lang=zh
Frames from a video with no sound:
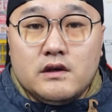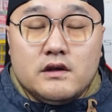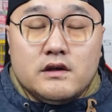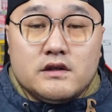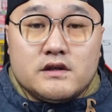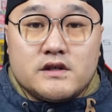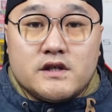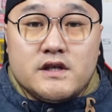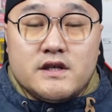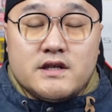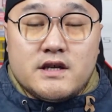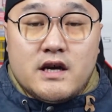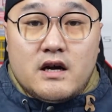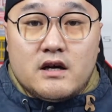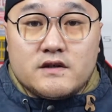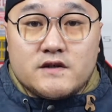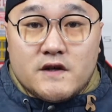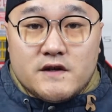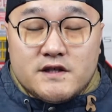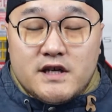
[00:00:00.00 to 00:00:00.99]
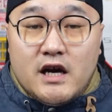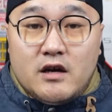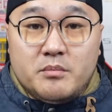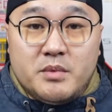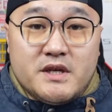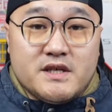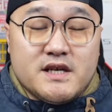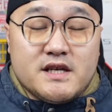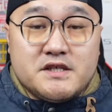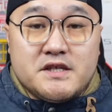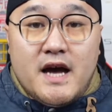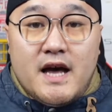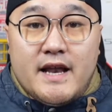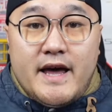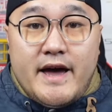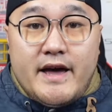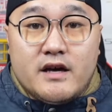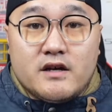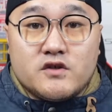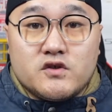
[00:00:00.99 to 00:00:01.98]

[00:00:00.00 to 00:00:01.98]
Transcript: 实际上整场比赛下来啊，